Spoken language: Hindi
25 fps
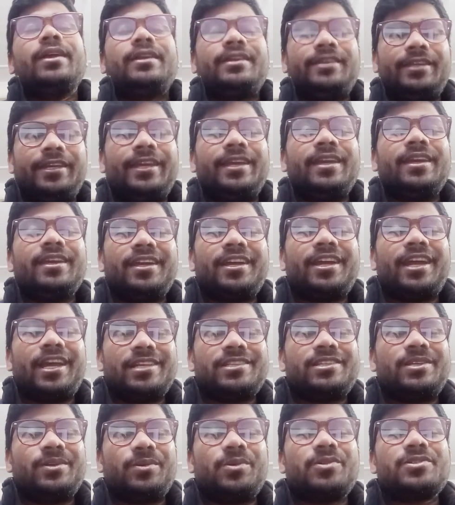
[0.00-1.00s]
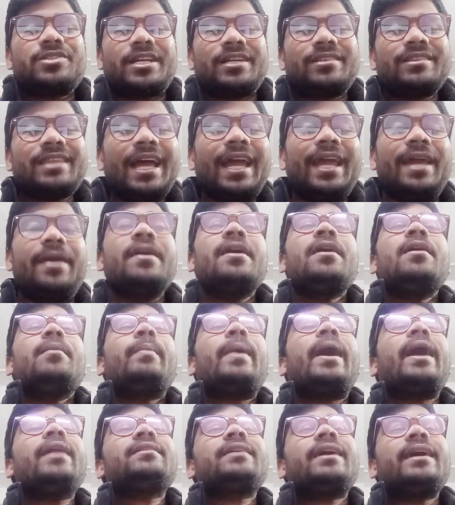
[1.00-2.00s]
ये कैसे हो सकता है
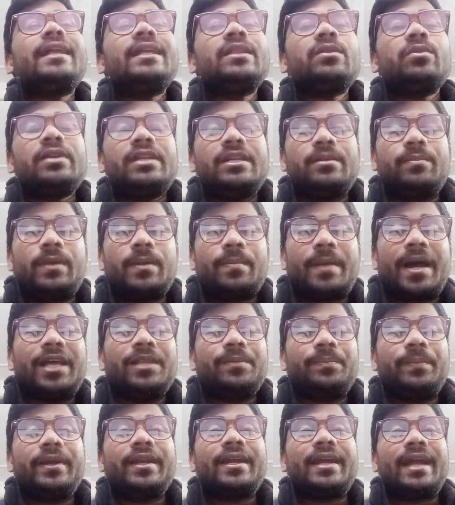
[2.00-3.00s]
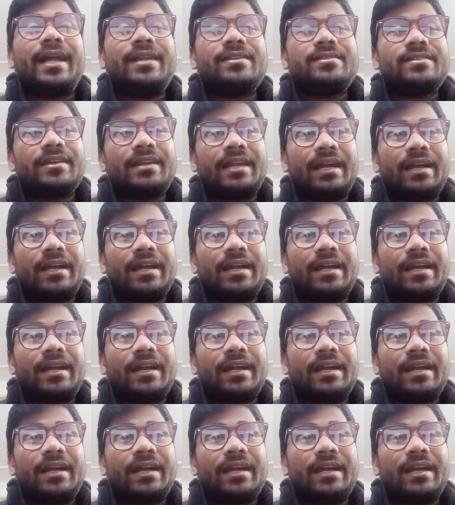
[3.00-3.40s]
बात करें तो इन विवाद पर काजल